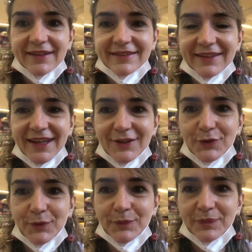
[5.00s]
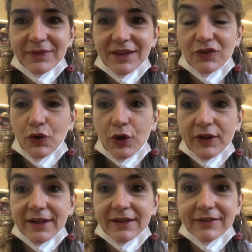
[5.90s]
cedo. Estou
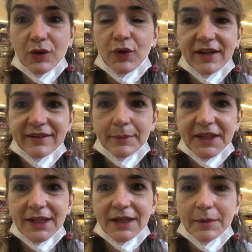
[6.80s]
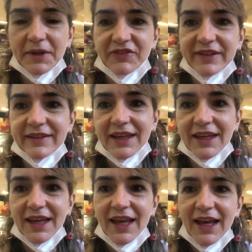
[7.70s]
acordando às 5 horas da manhã para fazer
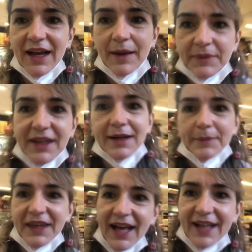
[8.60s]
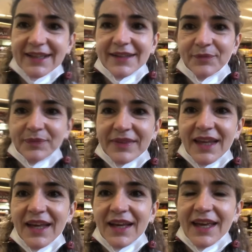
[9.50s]
a minha caminhada
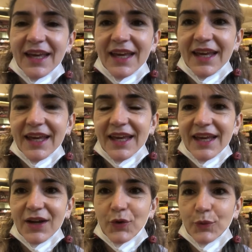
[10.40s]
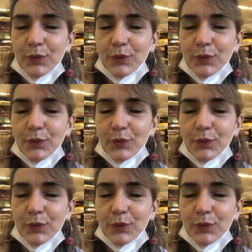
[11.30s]
é, com